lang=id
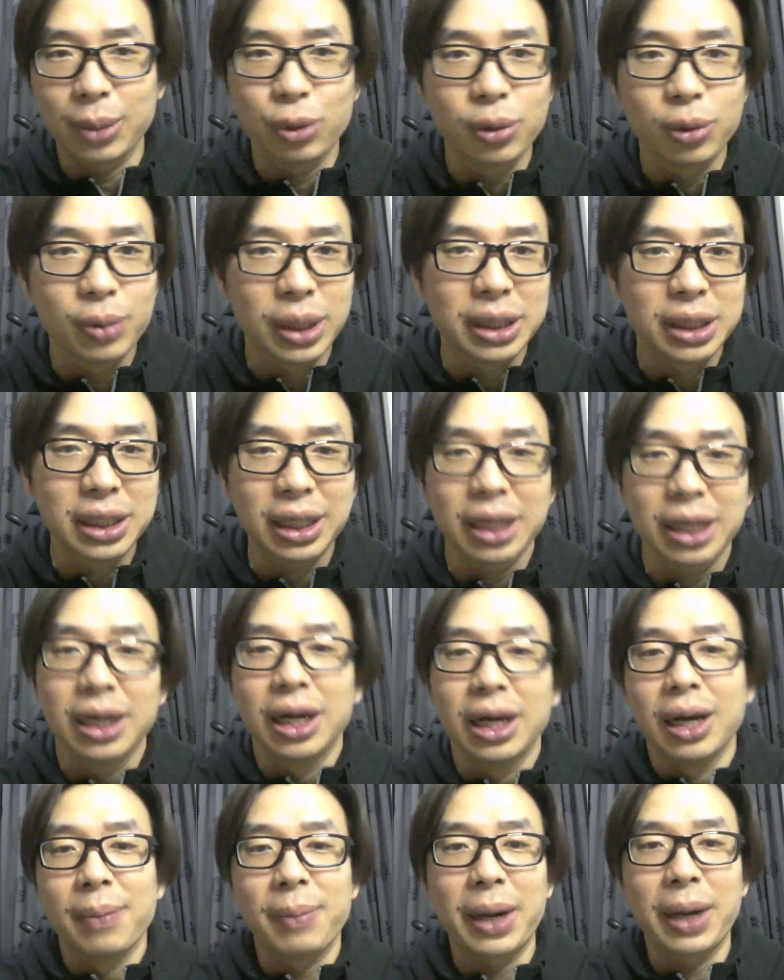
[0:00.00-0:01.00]
Bung Binder
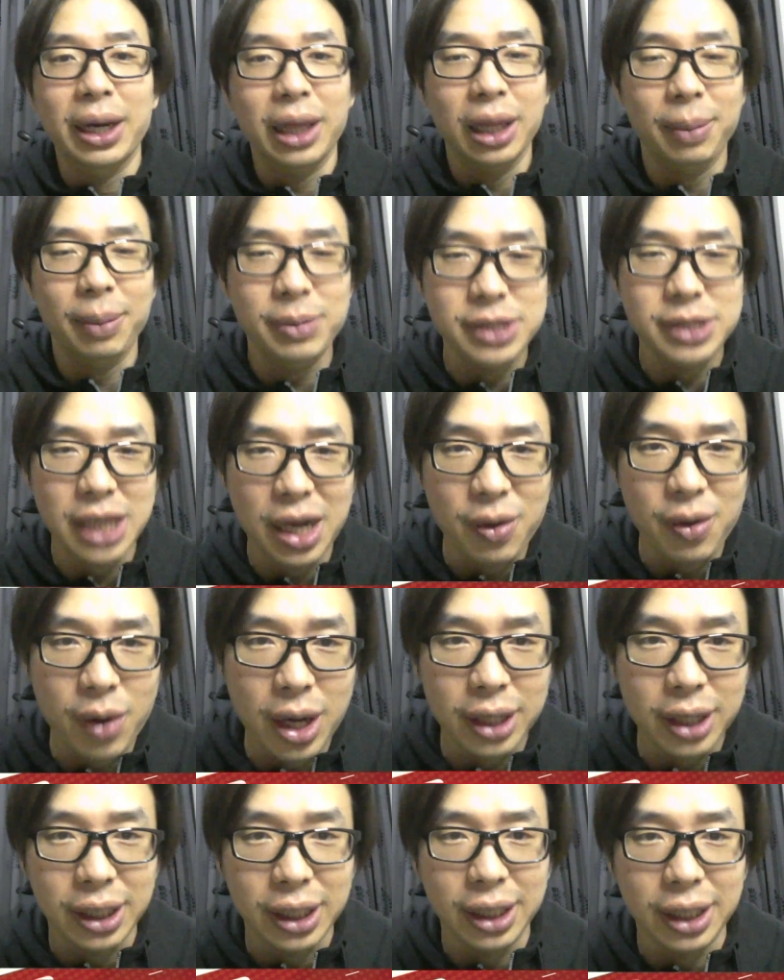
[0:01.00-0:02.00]
parkir
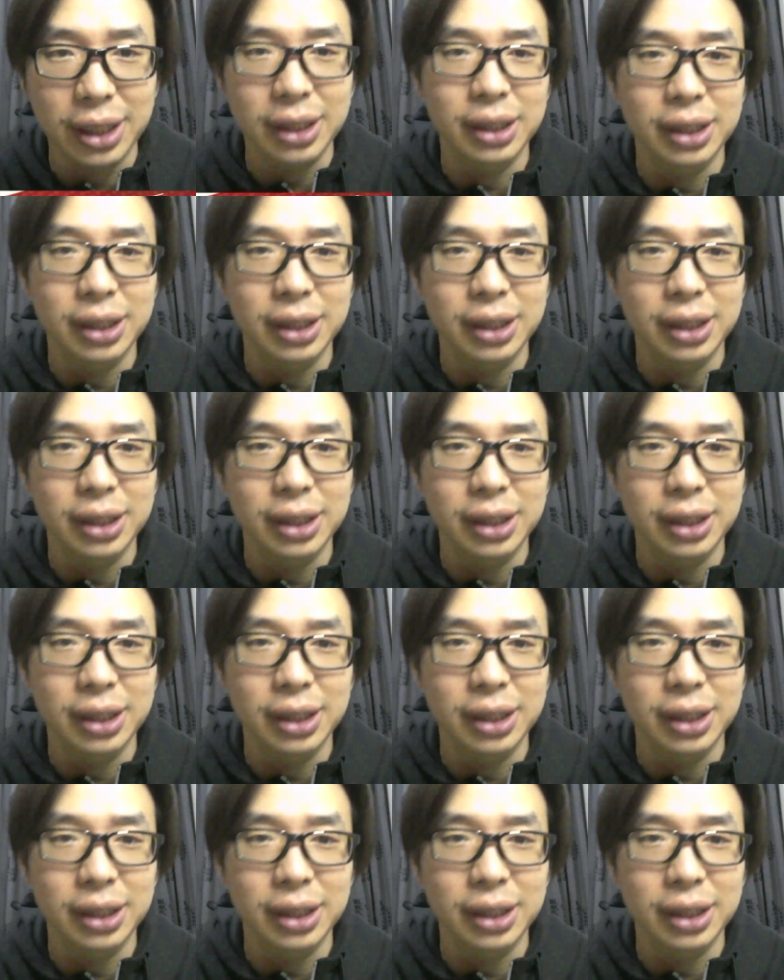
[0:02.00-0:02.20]
pesawat ya,